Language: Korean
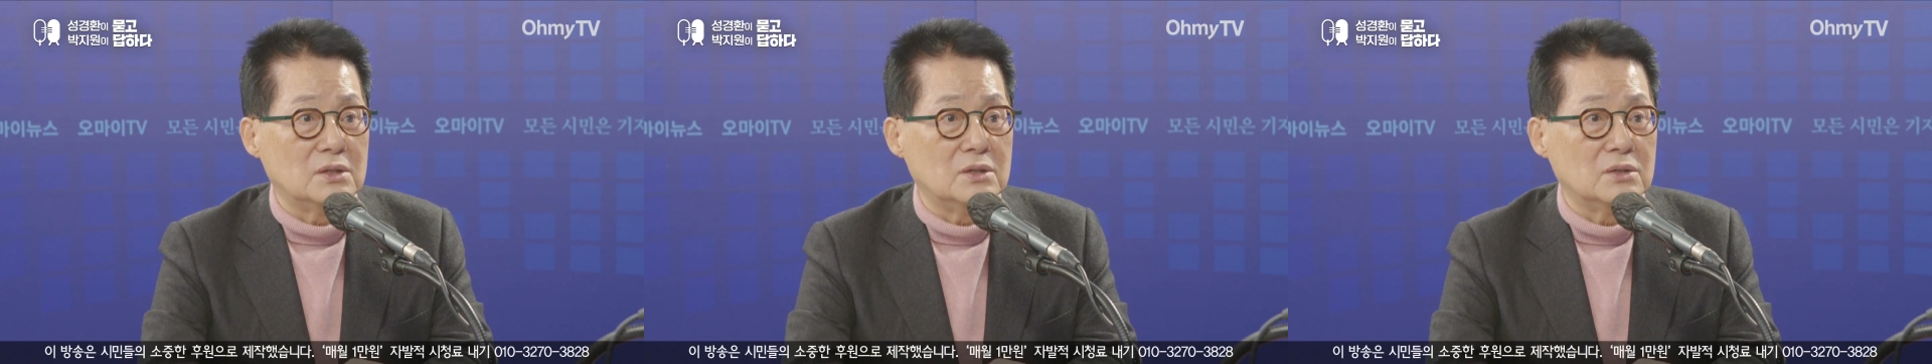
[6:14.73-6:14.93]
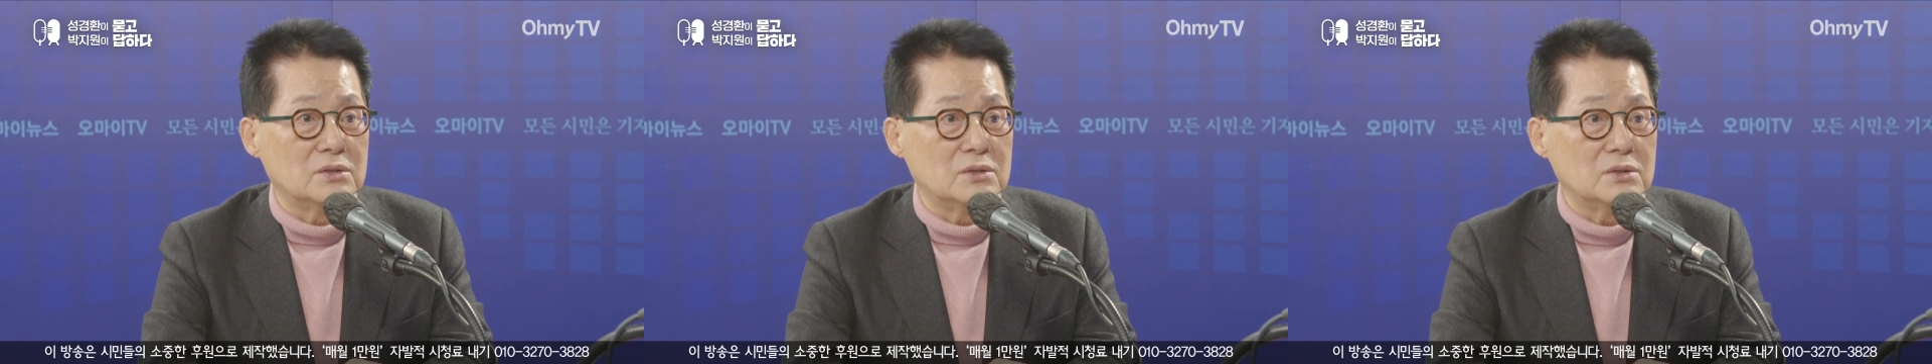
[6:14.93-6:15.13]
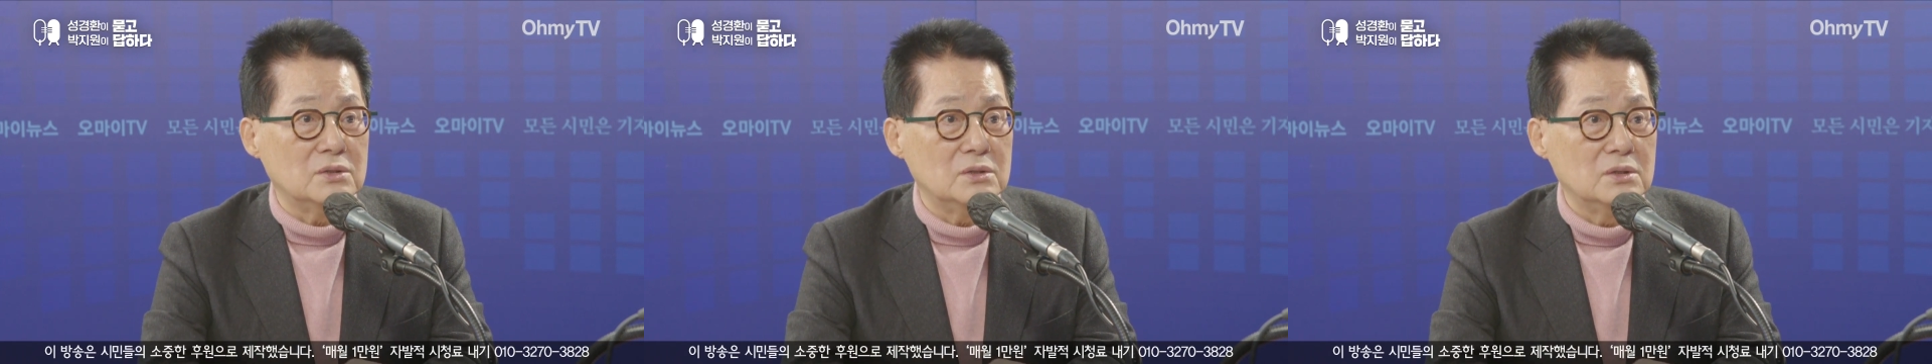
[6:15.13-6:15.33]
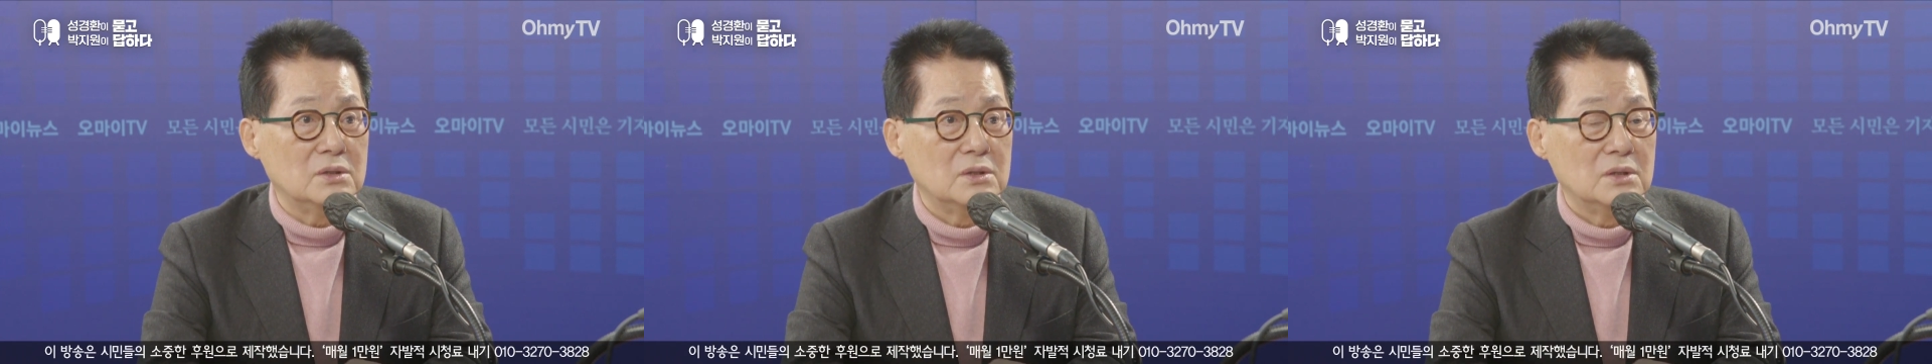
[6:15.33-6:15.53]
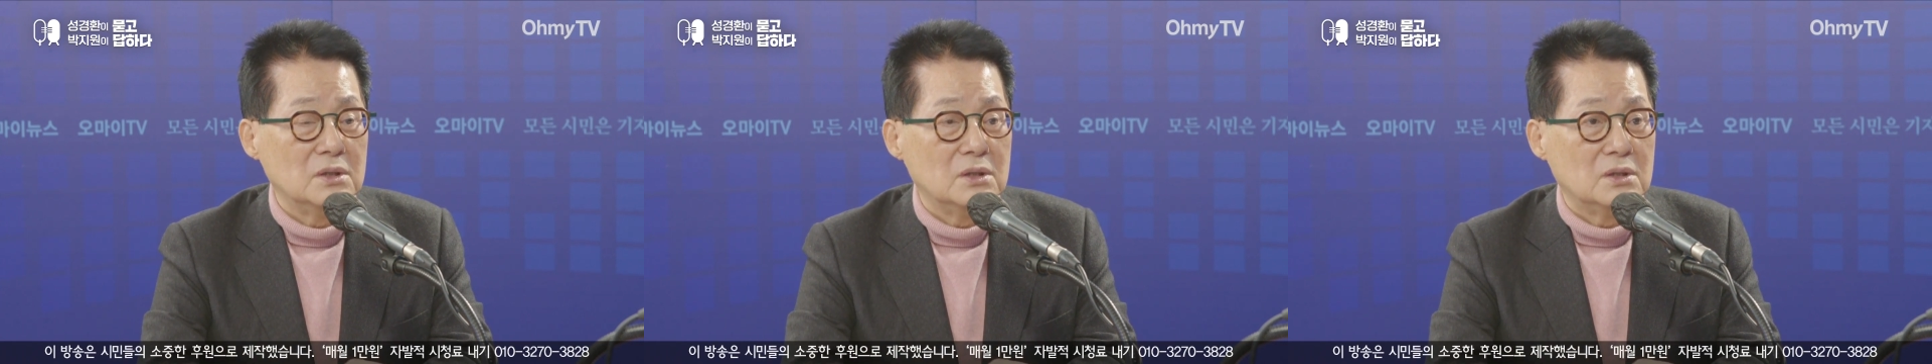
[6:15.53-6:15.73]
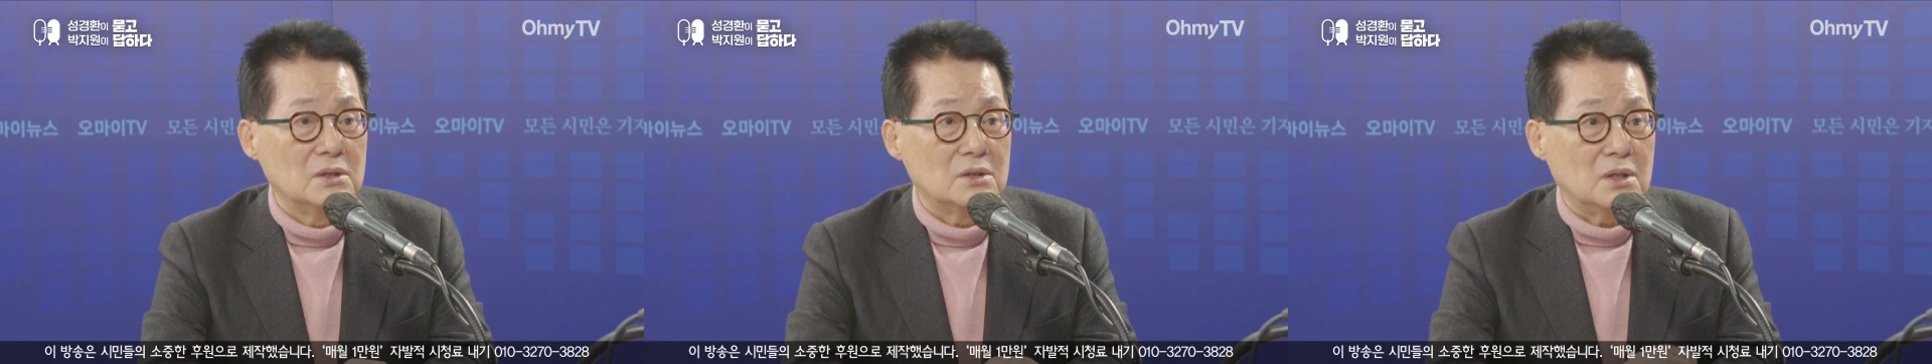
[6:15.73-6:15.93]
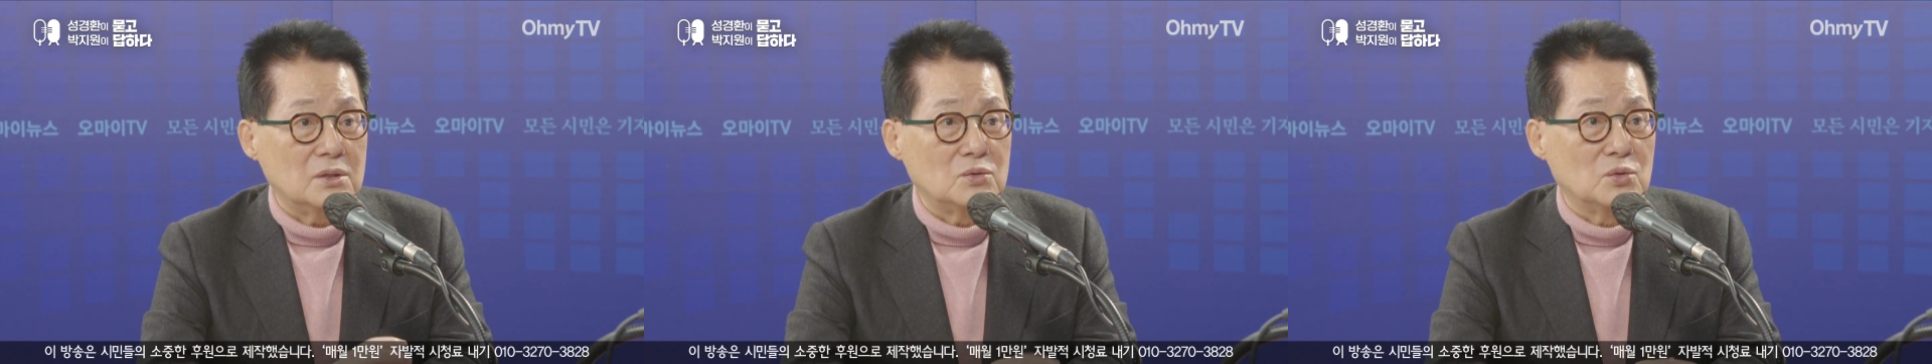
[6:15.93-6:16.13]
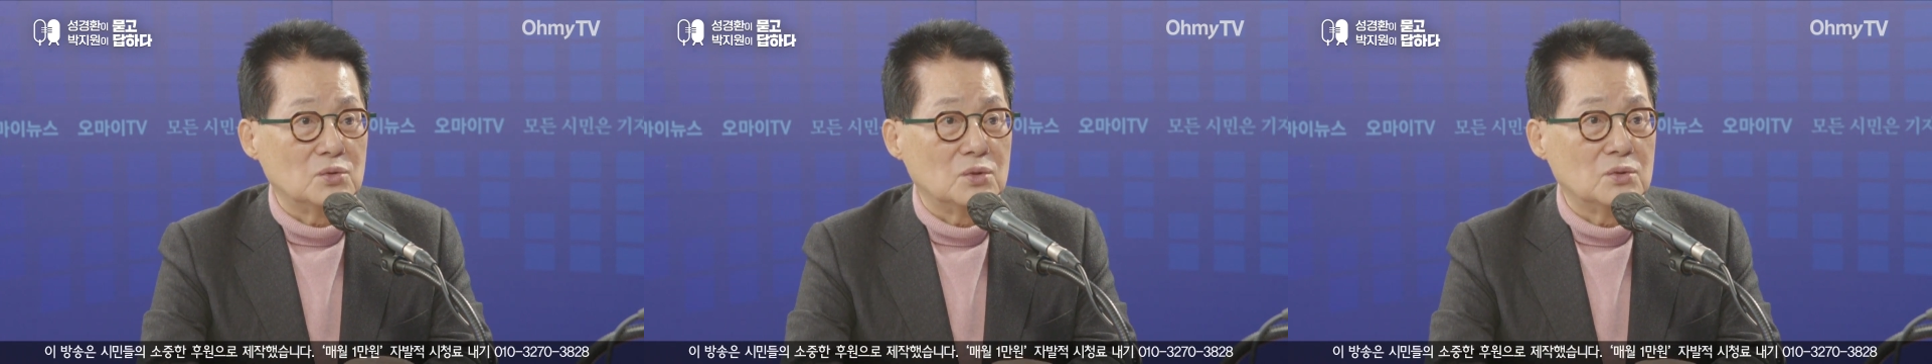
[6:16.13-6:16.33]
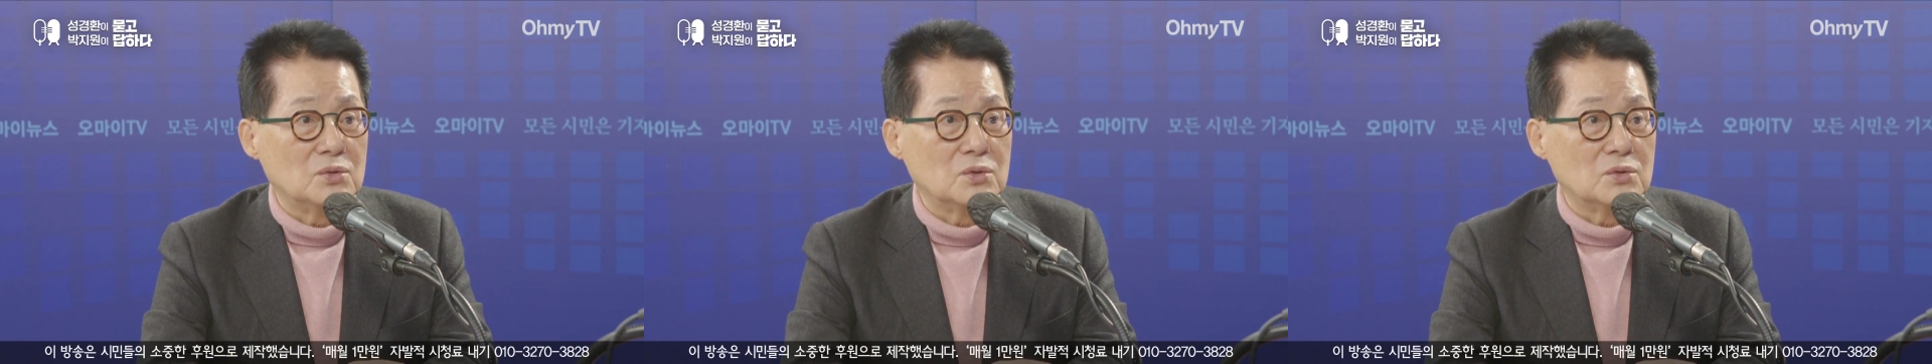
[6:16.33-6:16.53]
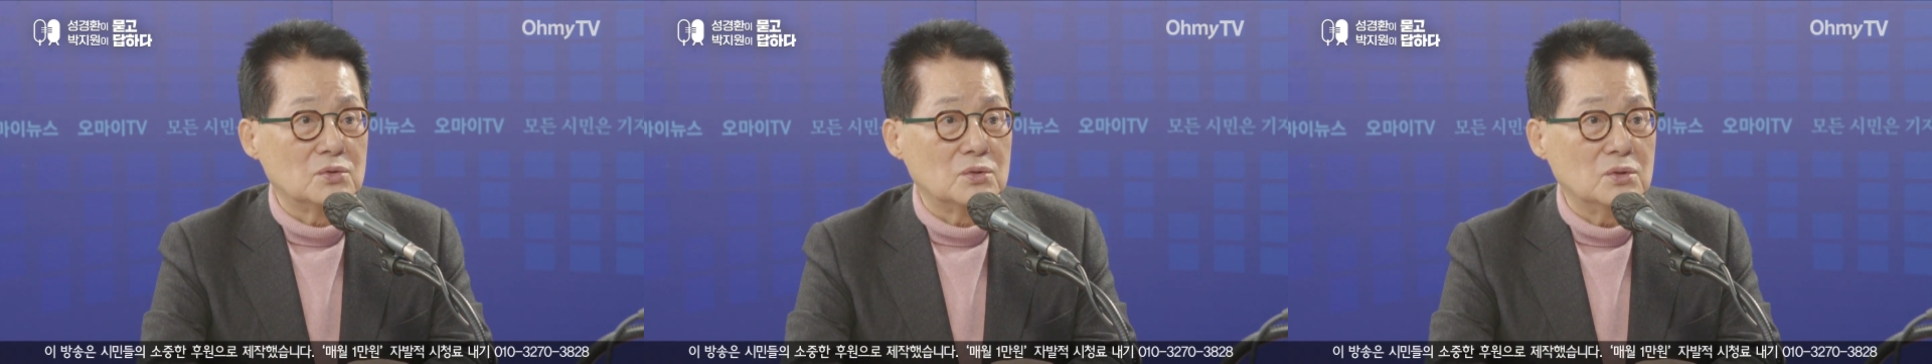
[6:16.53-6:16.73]
것은
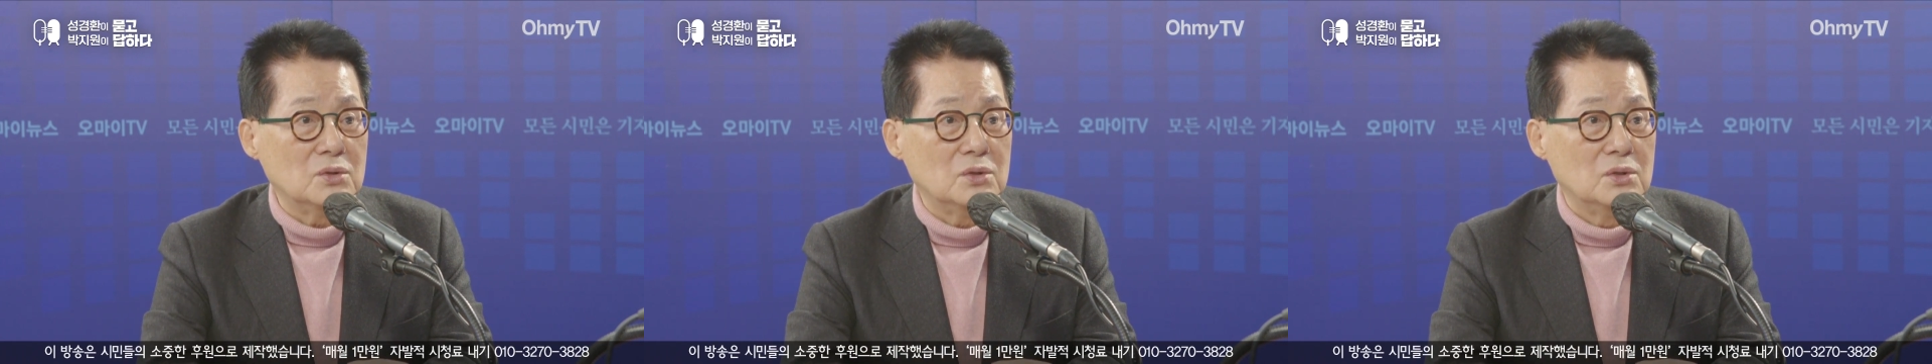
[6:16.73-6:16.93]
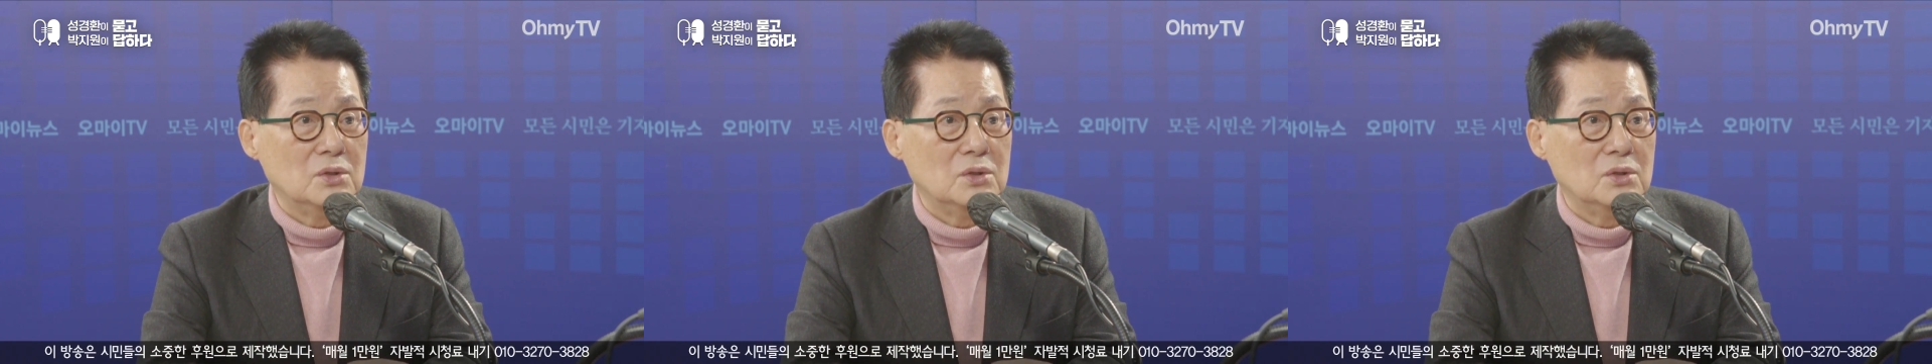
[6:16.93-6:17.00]
대통령으로서